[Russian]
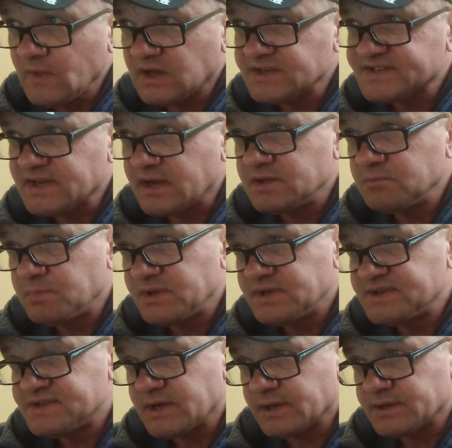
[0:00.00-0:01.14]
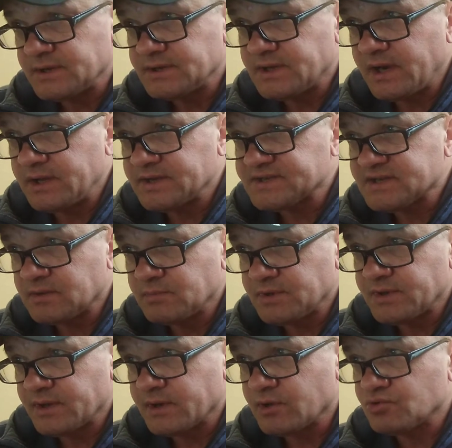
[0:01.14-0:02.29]
за 1.50. И третье
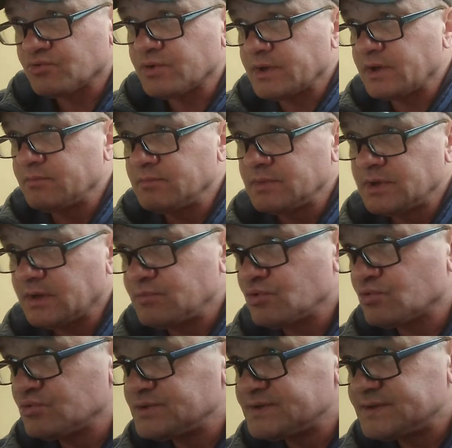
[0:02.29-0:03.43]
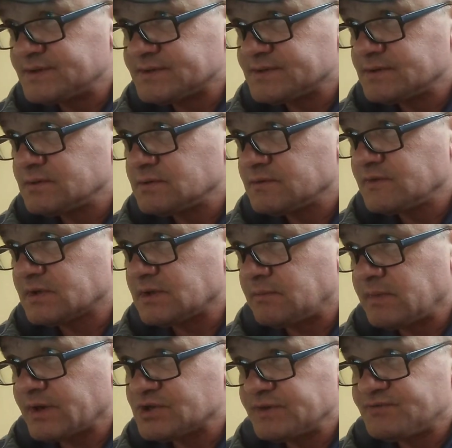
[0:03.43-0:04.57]
событие, которое я, я беру здесь, в этом матче.